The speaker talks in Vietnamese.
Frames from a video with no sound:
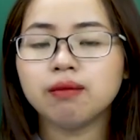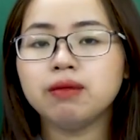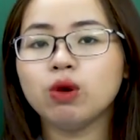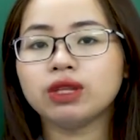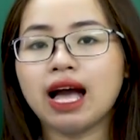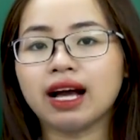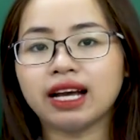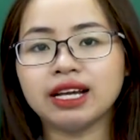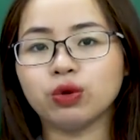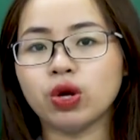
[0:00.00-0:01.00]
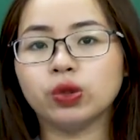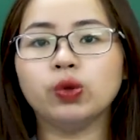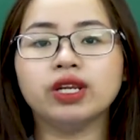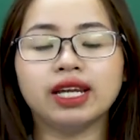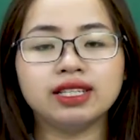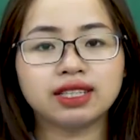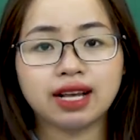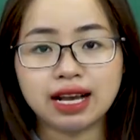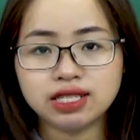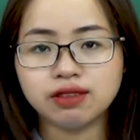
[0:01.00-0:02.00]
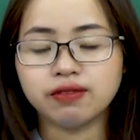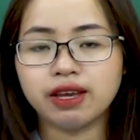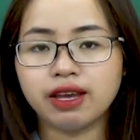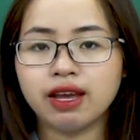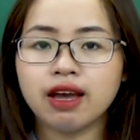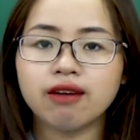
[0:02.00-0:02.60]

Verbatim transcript: miêu tả cảnh đoàn thuyền đánh cá trở về